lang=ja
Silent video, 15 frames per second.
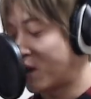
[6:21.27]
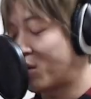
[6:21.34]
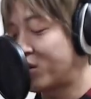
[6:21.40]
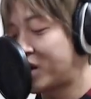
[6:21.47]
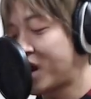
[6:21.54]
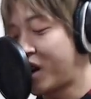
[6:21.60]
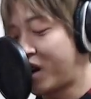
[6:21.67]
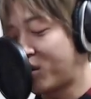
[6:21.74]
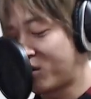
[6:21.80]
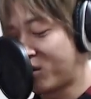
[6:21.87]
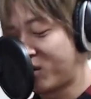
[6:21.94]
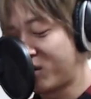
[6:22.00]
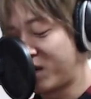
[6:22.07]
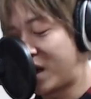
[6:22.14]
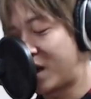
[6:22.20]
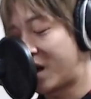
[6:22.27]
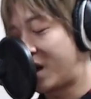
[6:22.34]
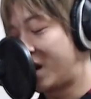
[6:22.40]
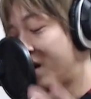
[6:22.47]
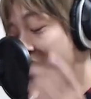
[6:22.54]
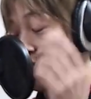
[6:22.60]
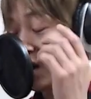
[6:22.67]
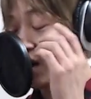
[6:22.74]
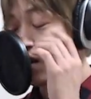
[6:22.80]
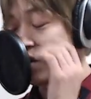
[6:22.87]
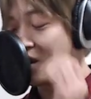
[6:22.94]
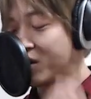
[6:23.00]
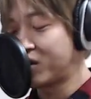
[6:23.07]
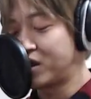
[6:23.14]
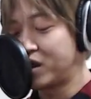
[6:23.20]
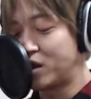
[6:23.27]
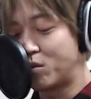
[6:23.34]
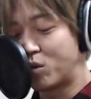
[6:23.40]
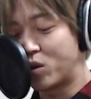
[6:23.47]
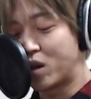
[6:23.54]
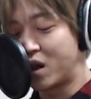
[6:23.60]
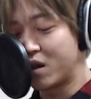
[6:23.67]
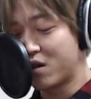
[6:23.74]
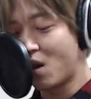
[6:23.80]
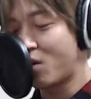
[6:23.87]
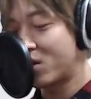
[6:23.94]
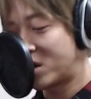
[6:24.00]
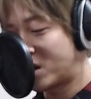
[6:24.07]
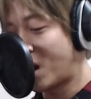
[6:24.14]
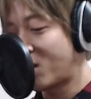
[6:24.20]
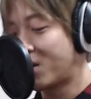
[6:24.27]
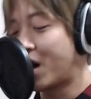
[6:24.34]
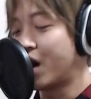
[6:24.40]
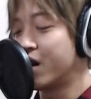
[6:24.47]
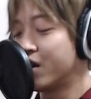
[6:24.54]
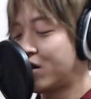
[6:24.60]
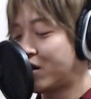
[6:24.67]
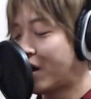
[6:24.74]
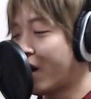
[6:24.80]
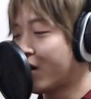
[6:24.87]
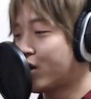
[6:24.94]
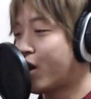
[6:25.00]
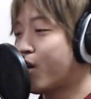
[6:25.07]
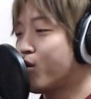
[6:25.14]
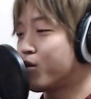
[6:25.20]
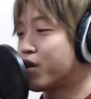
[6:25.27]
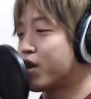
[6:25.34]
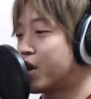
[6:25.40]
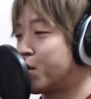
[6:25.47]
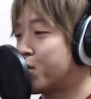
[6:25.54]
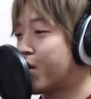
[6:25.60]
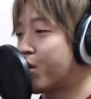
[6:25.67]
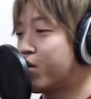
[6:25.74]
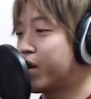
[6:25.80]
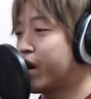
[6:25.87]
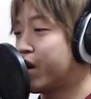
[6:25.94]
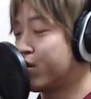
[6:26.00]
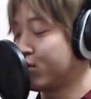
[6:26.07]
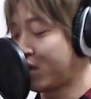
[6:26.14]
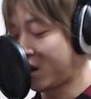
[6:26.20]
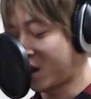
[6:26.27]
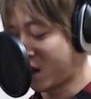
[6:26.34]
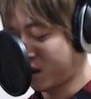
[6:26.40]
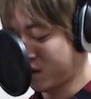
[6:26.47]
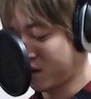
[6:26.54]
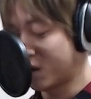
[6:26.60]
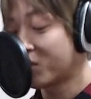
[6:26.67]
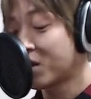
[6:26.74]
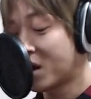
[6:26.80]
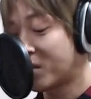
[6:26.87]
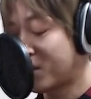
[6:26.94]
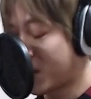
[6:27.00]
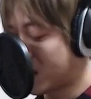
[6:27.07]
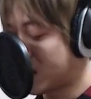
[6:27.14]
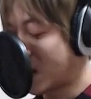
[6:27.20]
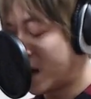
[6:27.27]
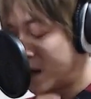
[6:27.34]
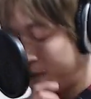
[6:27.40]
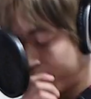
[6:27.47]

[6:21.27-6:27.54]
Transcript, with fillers: と JR のなんかねあの CM とか結構来てる感来て来てるのに君は来ない言うてたけどねまあいいや